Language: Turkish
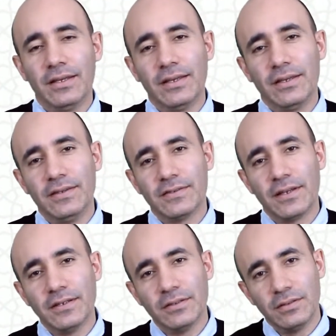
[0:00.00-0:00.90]
e,
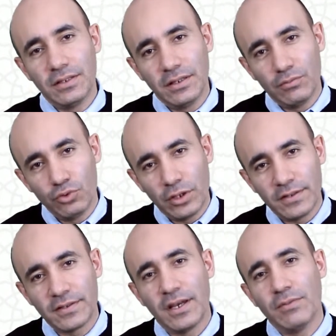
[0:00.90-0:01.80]
insanın e,
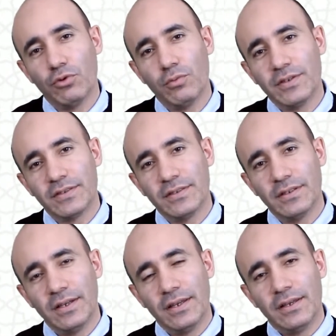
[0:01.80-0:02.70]
bunlara sahip
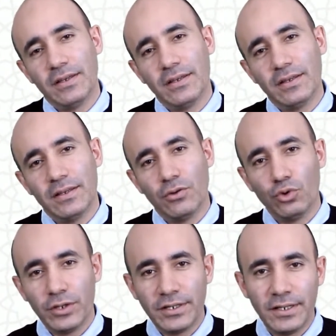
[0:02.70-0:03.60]
olması, e,
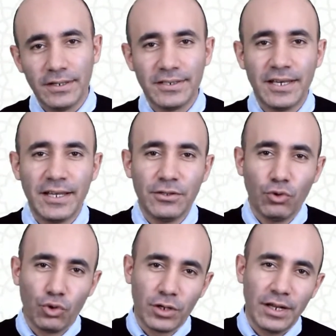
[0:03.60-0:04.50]
onlara kendi
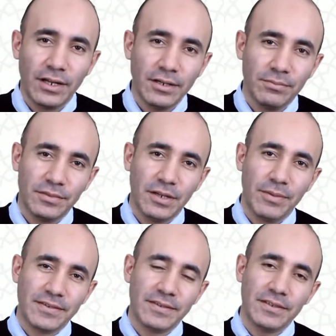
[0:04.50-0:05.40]
organlarım
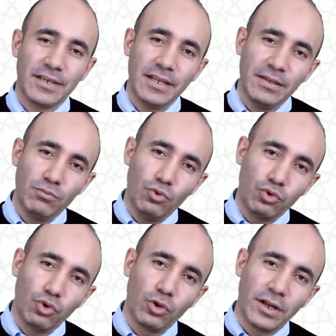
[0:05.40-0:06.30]
demesi, kendi
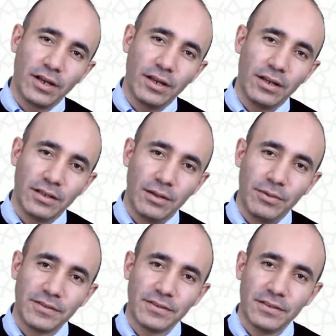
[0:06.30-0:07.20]
mülkü olarak
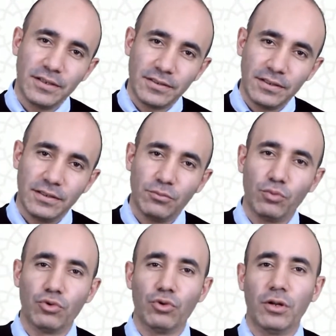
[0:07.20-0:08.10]
algılaması nasıl
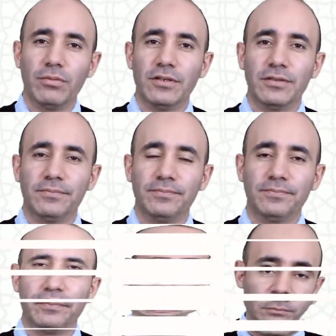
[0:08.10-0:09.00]
mümkün olabilir?
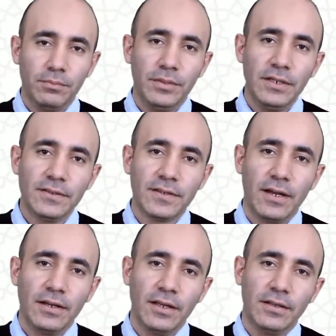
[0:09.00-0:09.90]
Bir
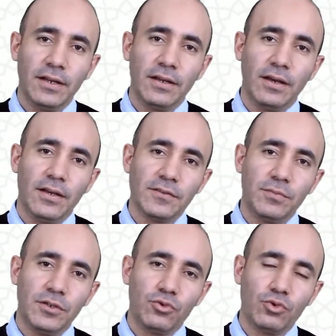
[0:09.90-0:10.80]
saniyeden
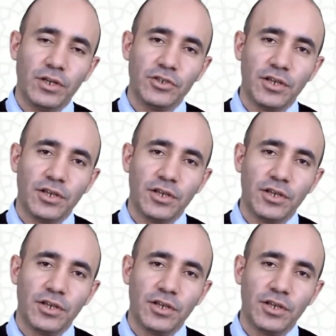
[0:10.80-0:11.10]
az bir süre